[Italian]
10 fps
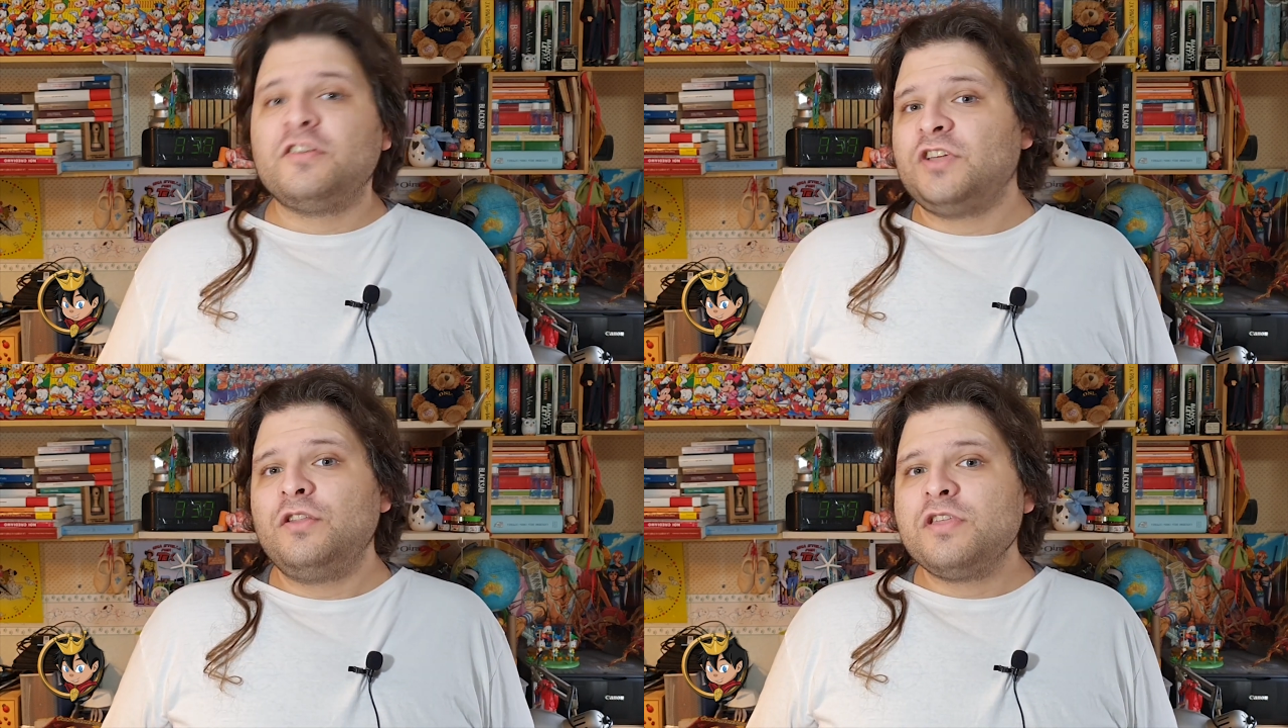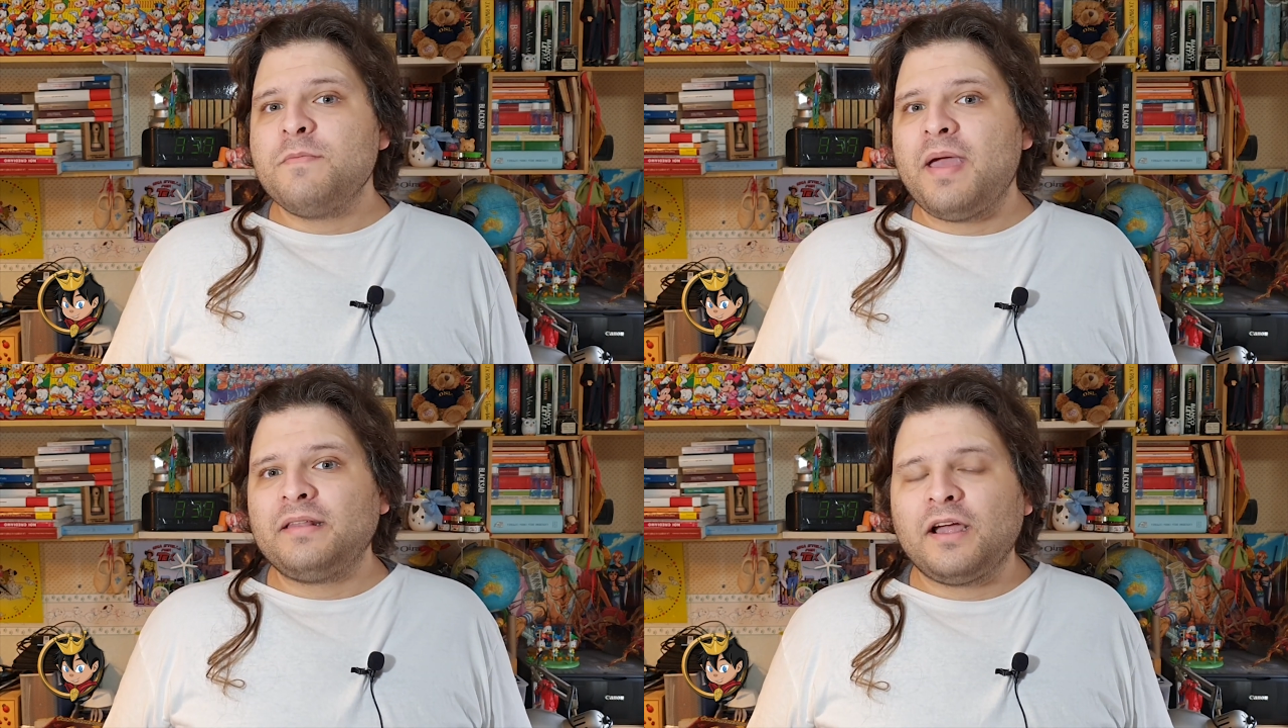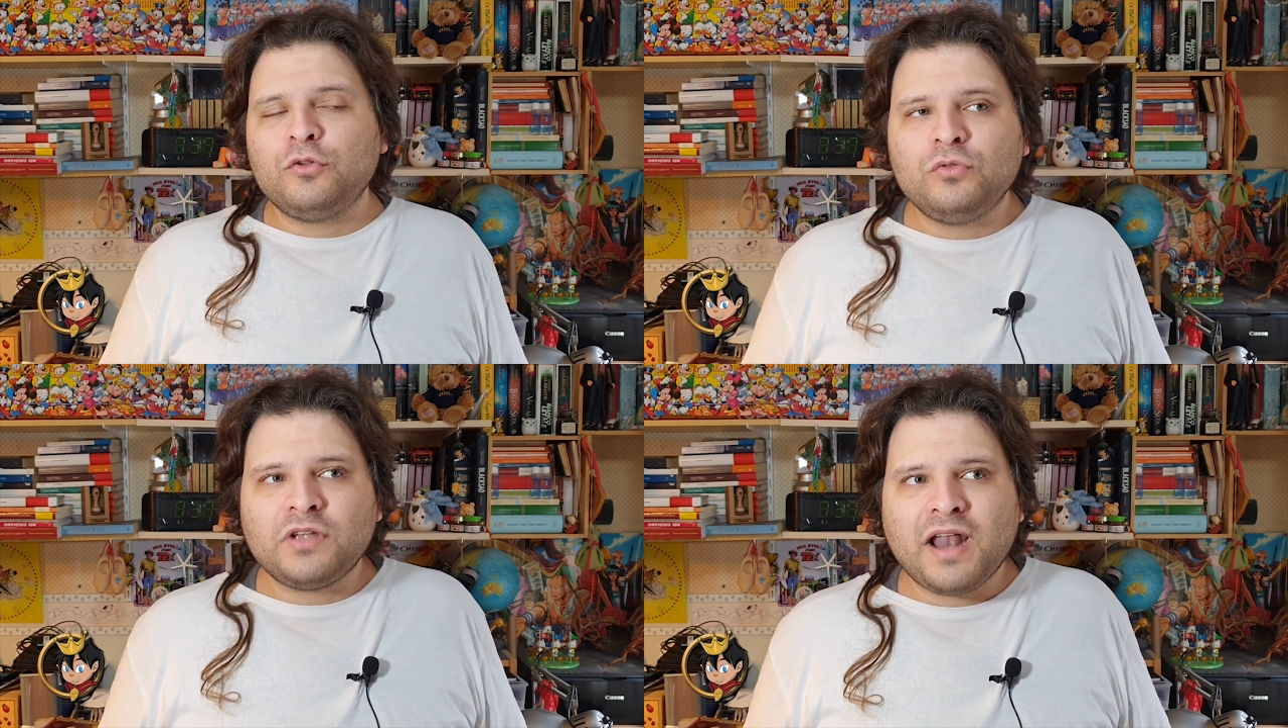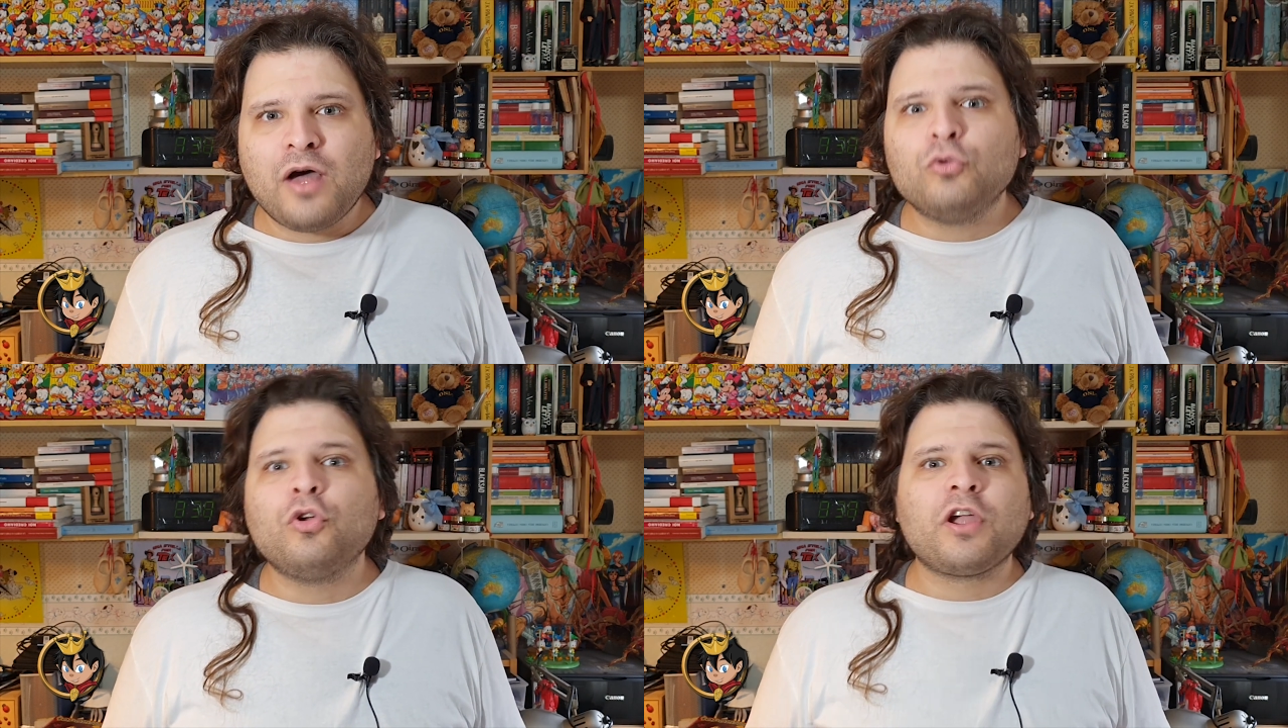facendo facendogli perdere tutta
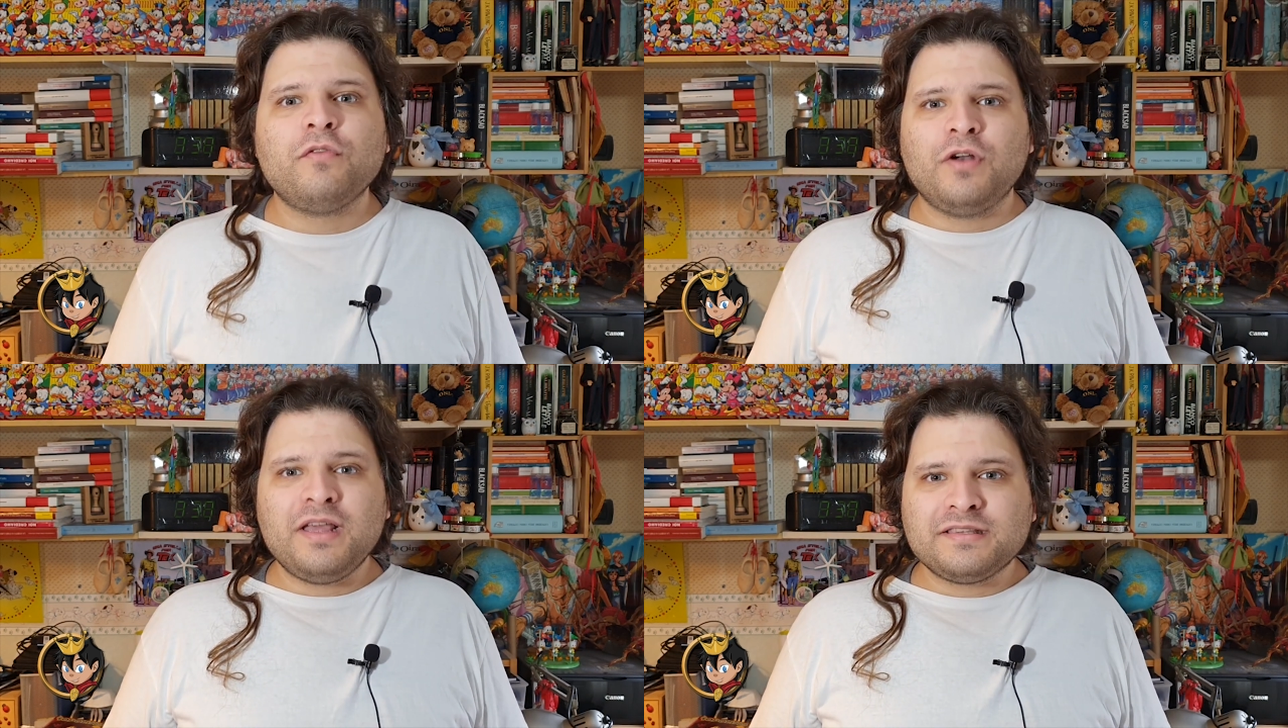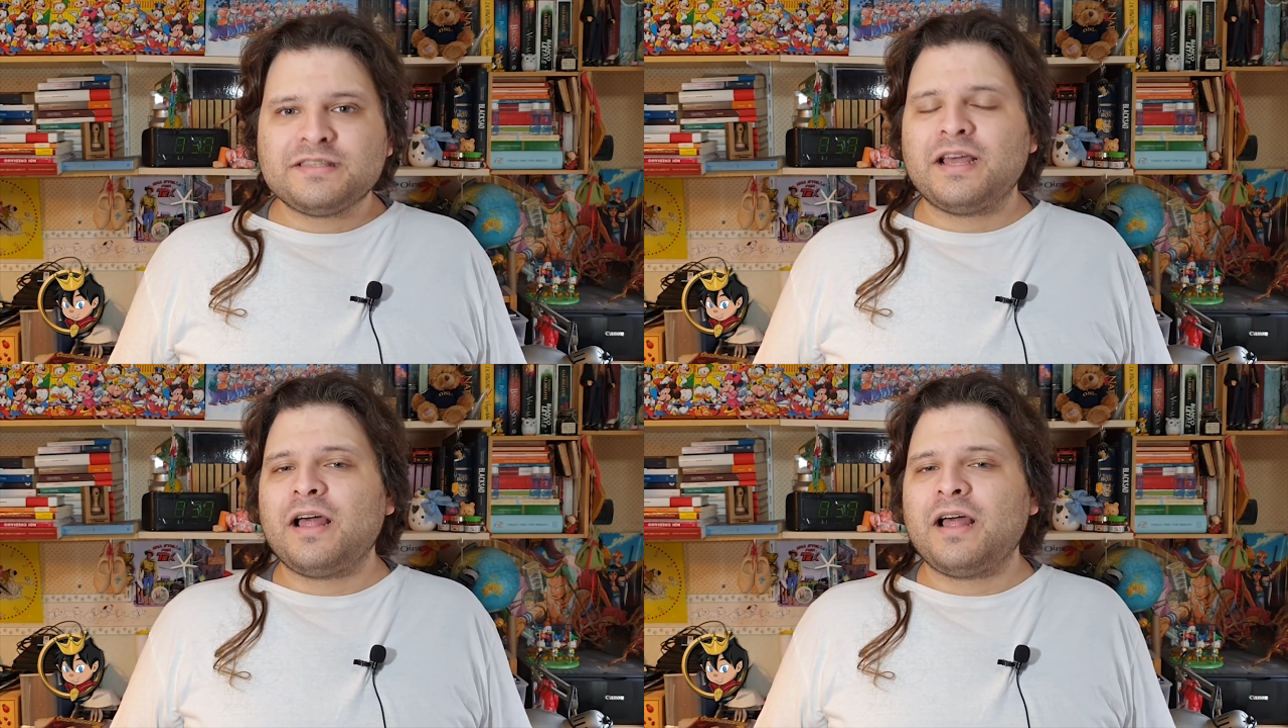l'autorevolezza,